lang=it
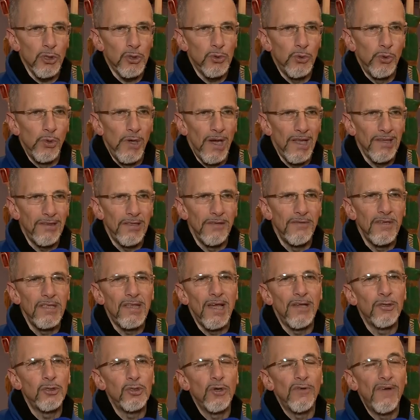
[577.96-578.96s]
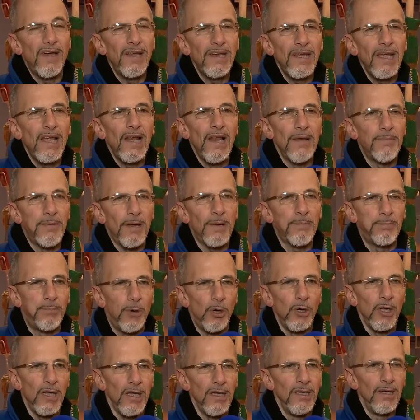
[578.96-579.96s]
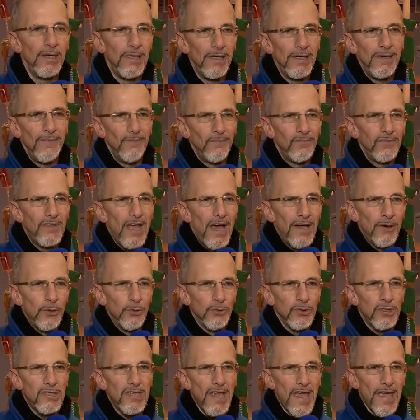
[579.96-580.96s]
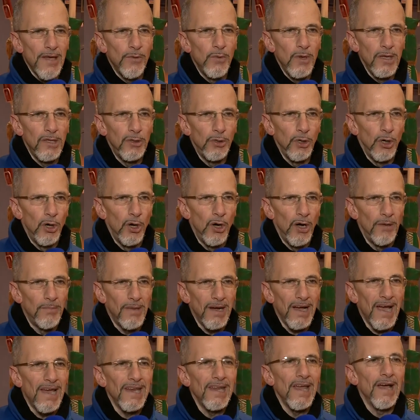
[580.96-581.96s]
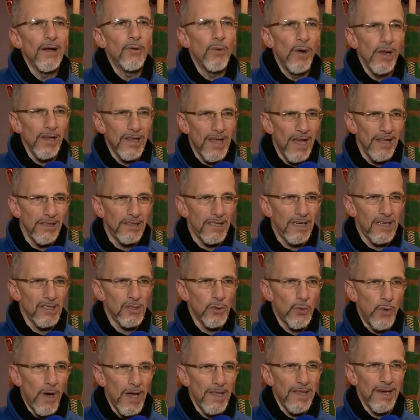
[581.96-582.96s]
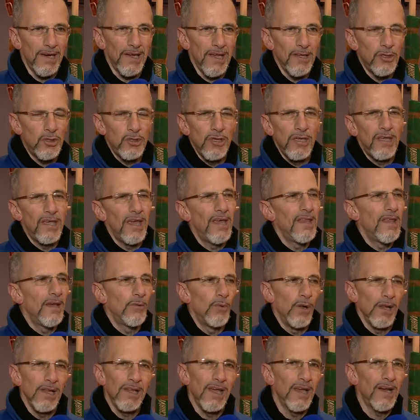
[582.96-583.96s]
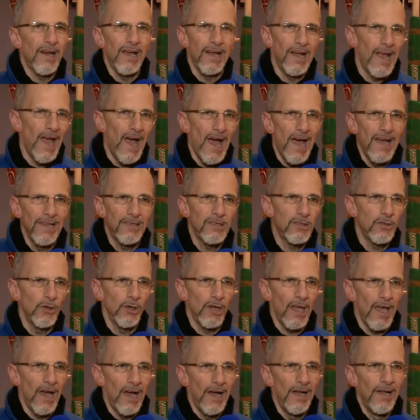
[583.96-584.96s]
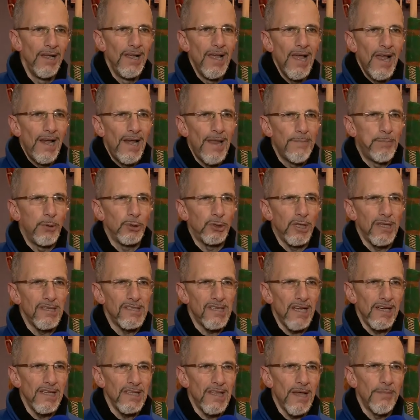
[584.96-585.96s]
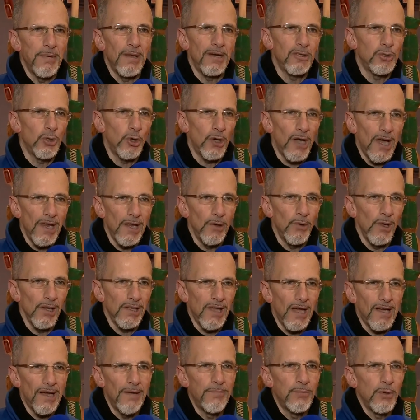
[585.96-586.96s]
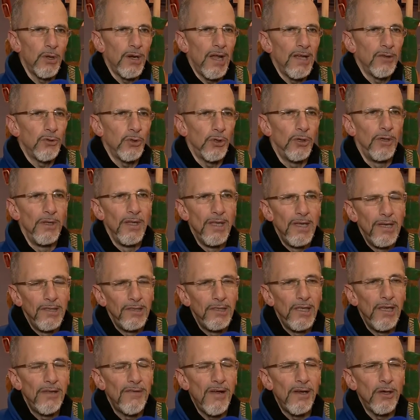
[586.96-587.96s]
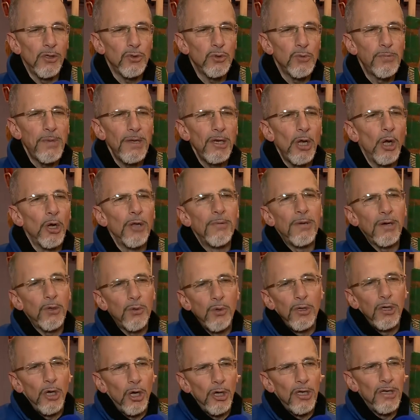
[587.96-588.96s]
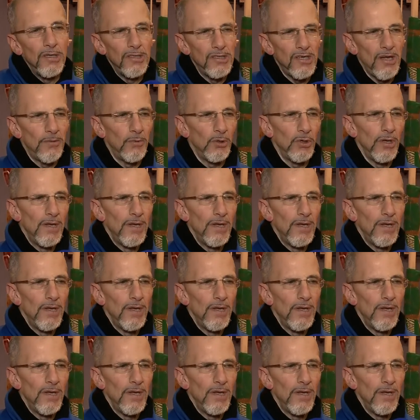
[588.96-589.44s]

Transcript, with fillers: sull'attività giovanile per poi dare un seguito magari a qualche altra squadra che ci chiede qualche ragazzo che ha le potenzialità per giocare qualche campionato di livello superiore, per cui noi diciamo,